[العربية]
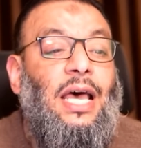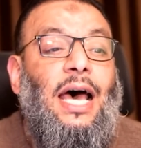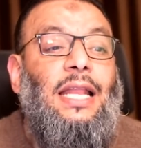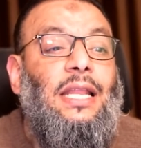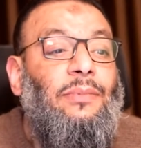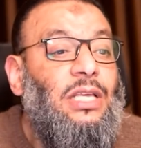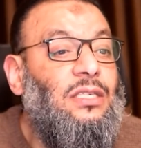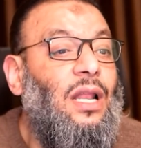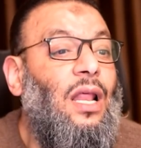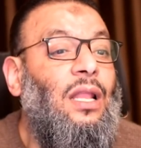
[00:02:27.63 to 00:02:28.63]
النبي
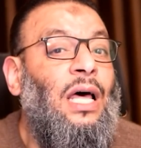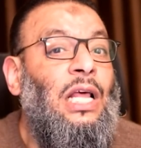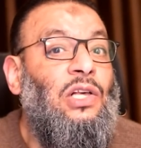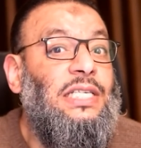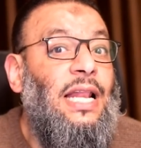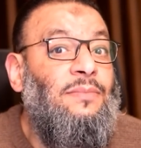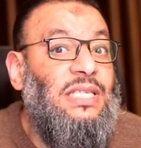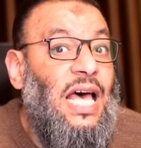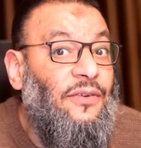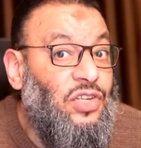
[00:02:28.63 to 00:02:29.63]
صلى الله عليه وسلم
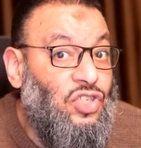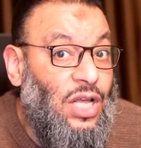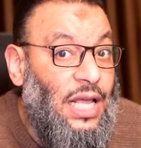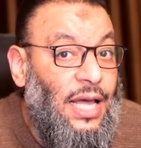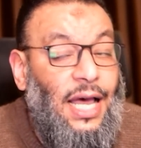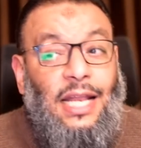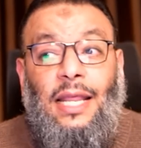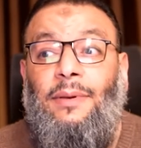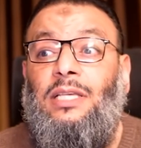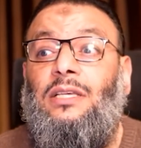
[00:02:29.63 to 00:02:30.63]
ساه في الصلاة
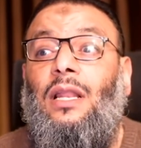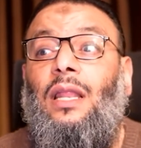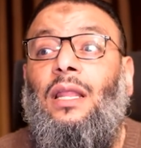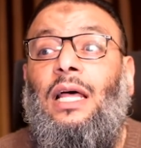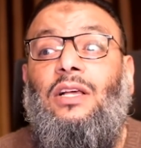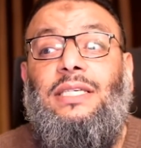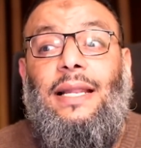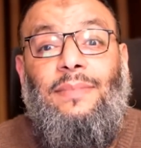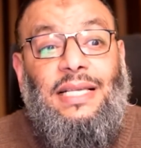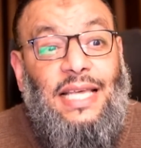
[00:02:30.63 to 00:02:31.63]
النبي صلى الله عليه
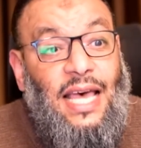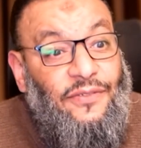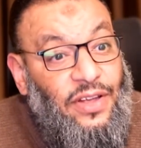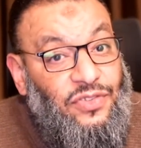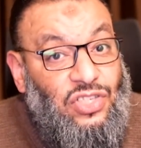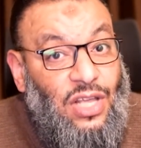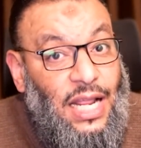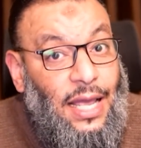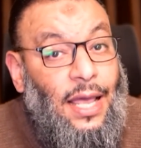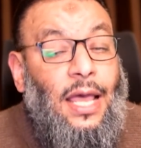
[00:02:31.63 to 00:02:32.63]
وسلم نسى آفية في
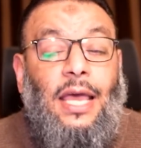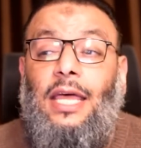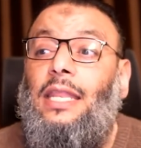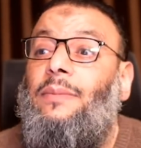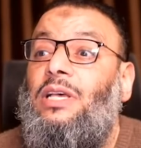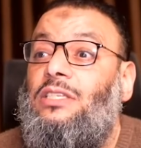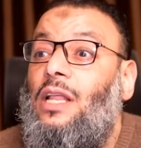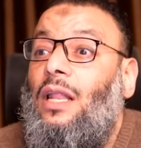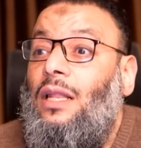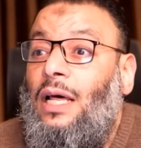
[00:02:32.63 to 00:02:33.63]
الصلاة النبي
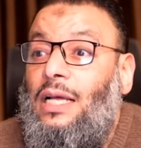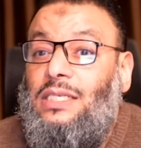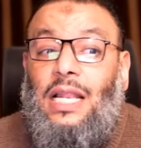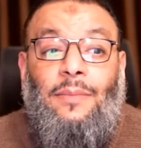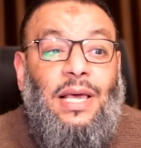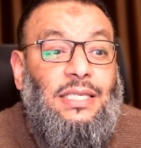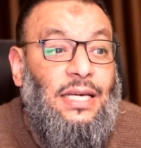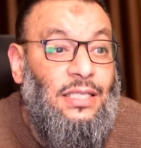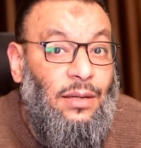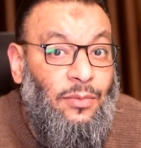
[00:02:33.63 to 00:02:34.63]
صلى الله عليه وسلم ليس
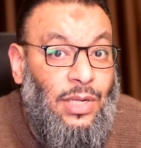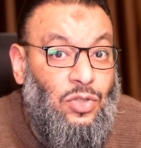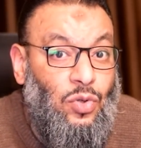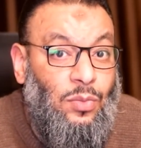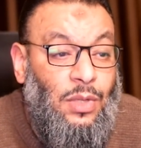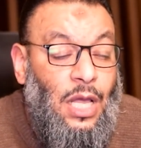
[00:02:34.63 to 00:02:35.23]
عندنا معصوم